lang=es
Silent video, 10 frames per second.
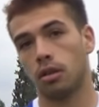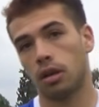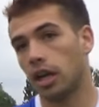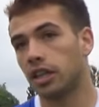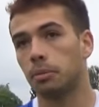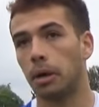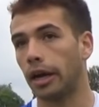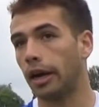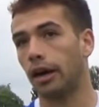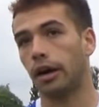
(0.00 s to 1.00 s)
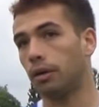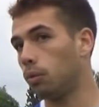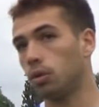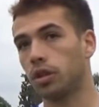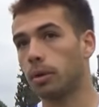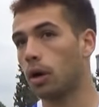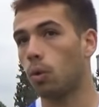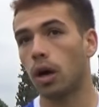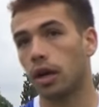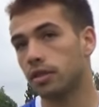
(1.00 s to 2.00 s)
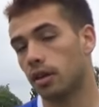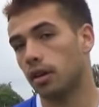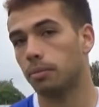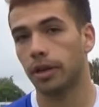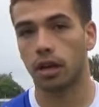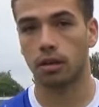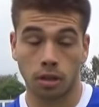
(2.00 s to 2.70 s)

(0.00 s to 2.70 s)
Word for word: Lástima la última jugada esa del penal.